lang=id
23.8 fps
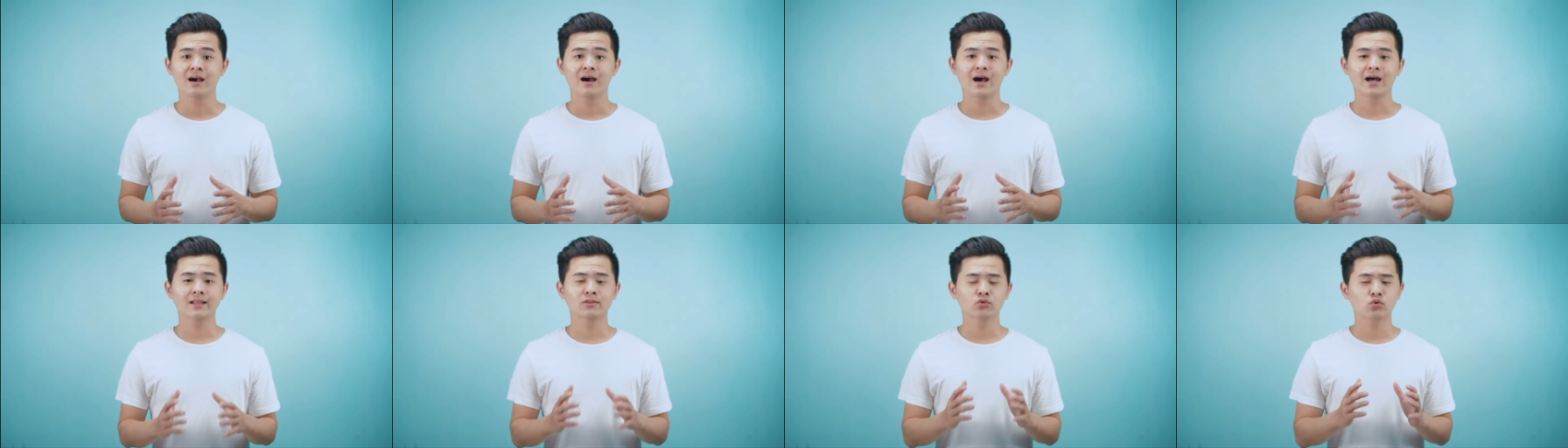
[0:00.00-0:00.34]

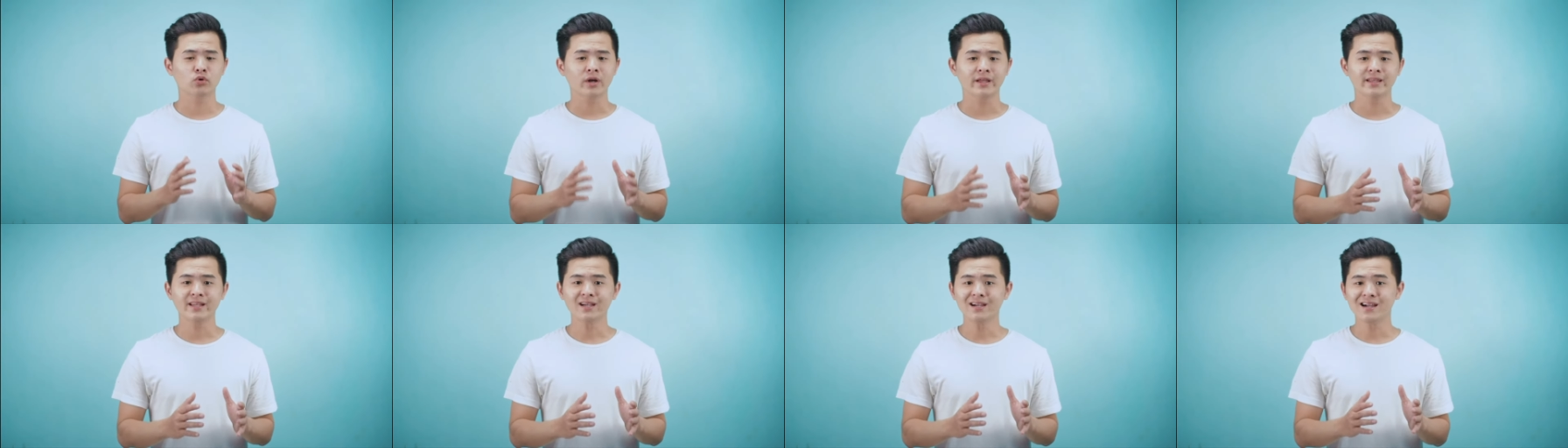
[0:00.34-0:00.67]

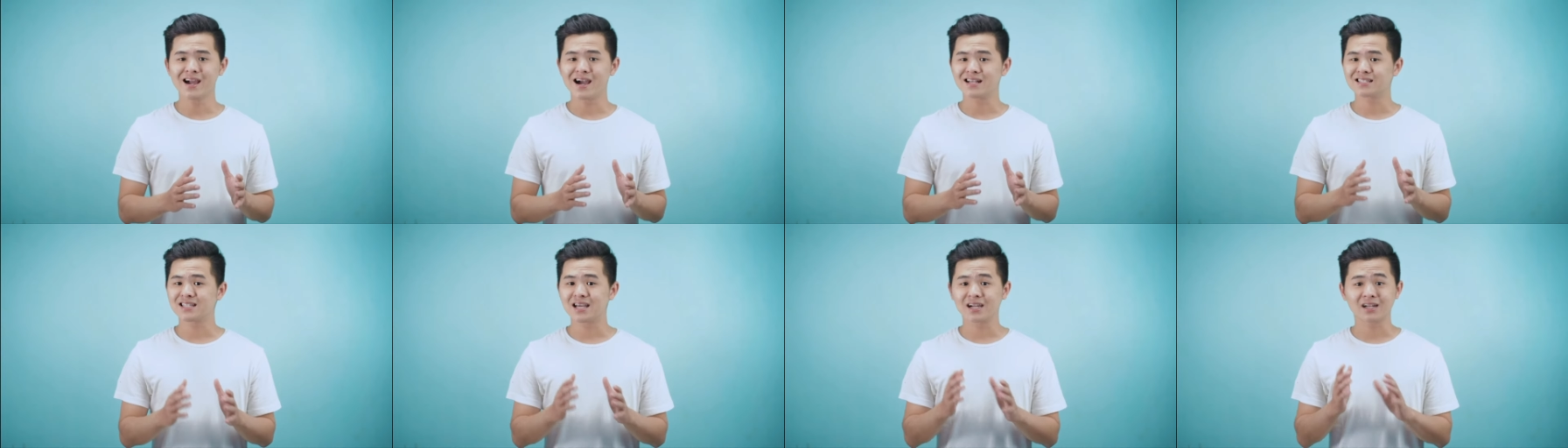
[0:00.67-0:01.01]
aturannya
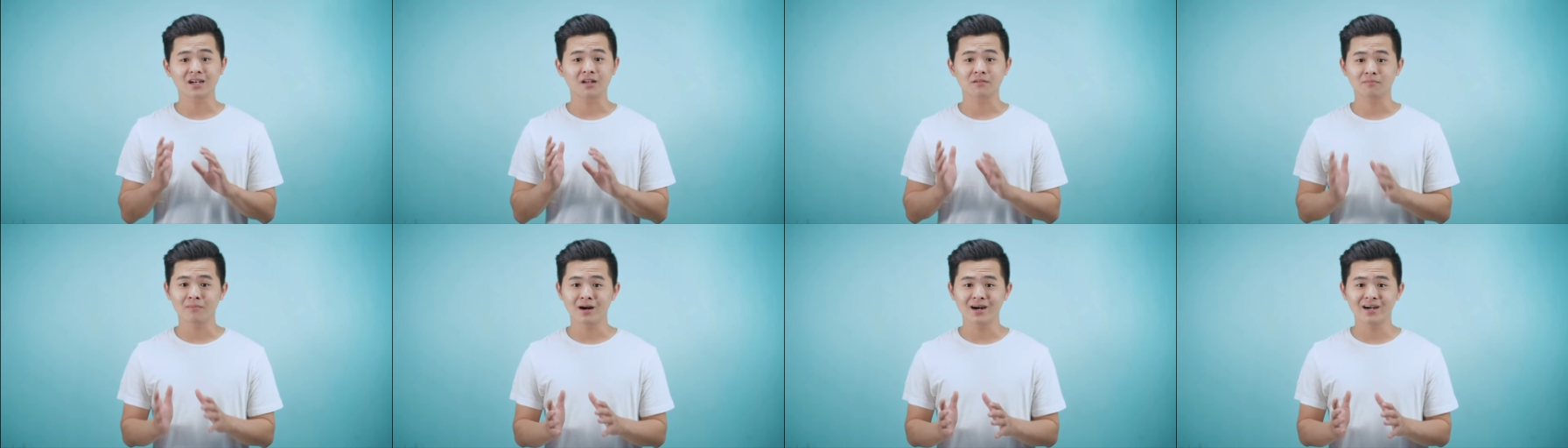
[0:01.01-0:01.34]
nggak
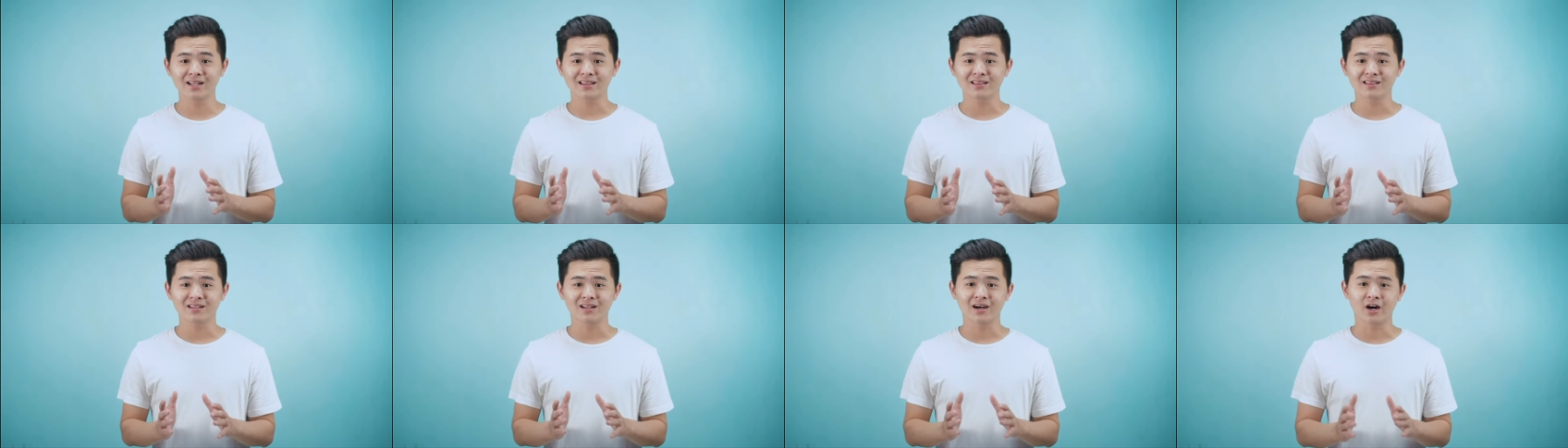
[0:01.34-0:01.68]
saklek
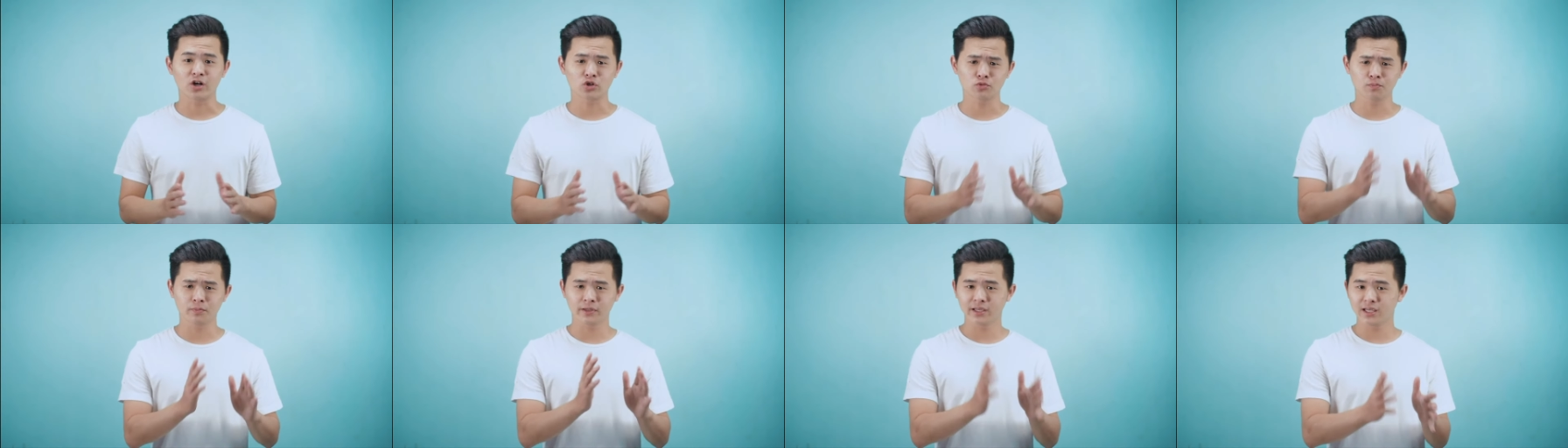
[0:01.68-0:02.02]
banget
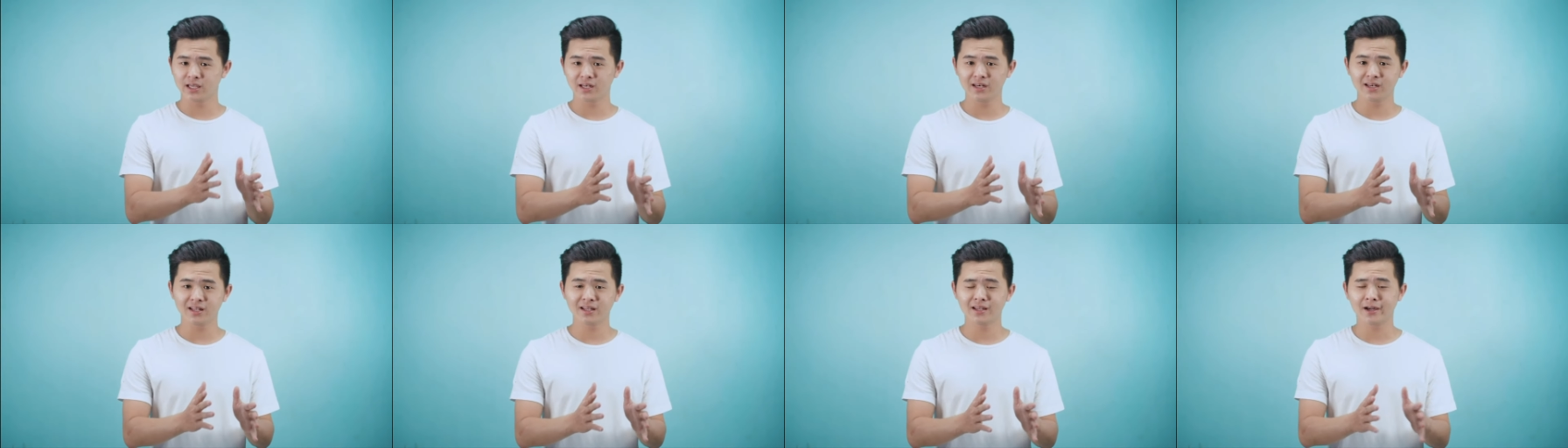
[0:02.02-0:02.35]
harus
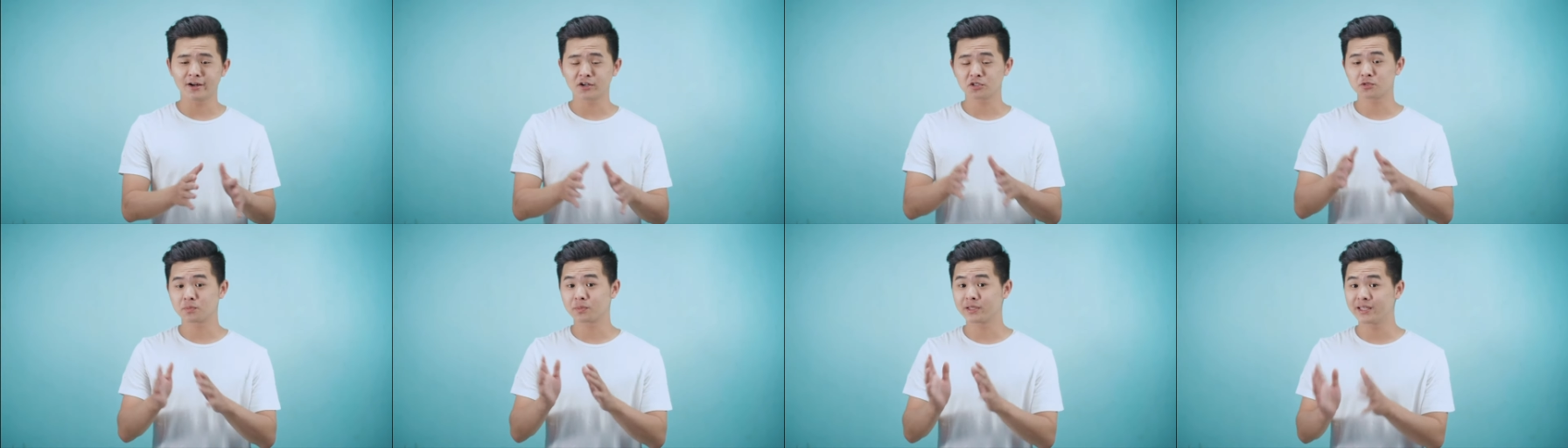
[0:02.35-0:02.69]
begini
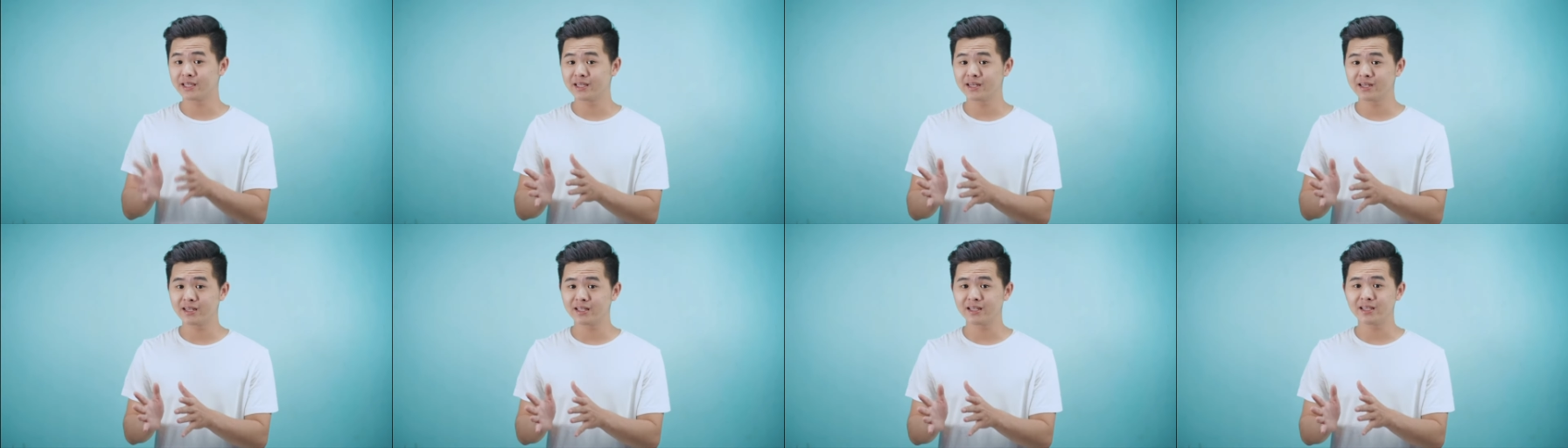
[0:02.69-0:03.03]
harus
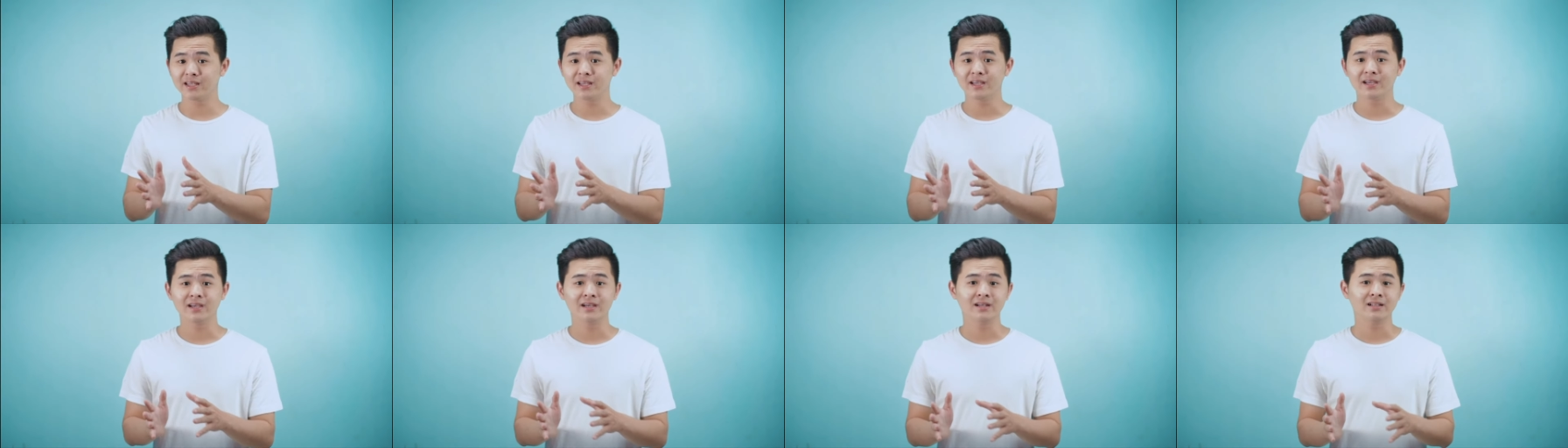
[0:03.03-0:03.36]
begini